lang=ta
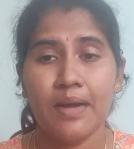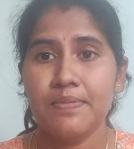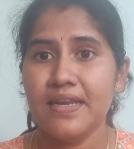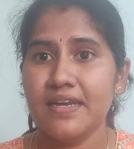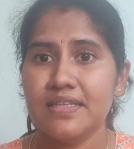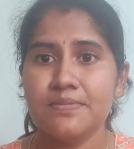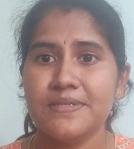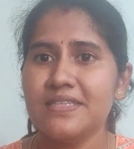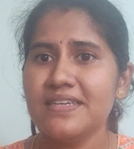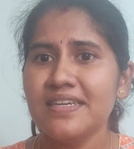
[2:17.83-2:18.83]
அப்படின்றத
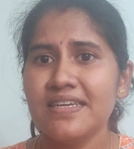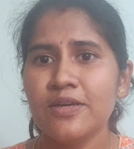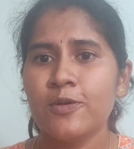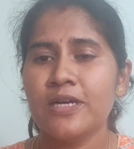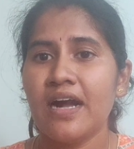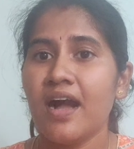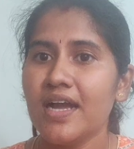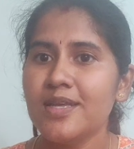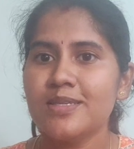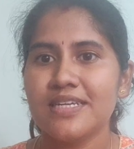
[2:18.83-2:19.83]
பற்றி ஒரு
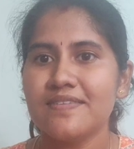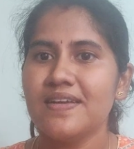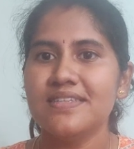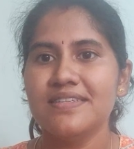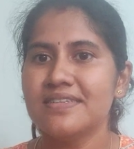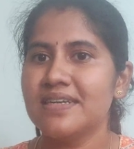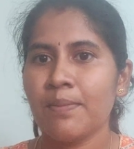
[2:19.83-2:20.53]
ஆயிரம் தடவையாவது